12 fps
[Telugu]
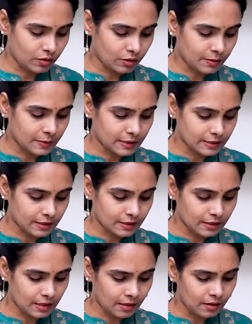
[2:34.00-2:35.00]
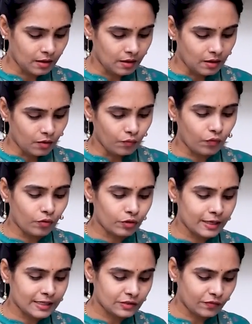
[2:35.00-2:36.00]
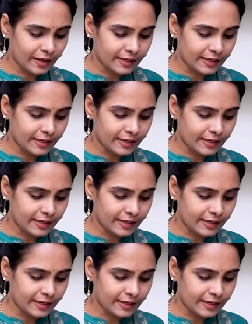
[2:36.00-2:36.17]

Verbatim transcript: దొరకవడం కష్టం కదా ఫోర్ డేస్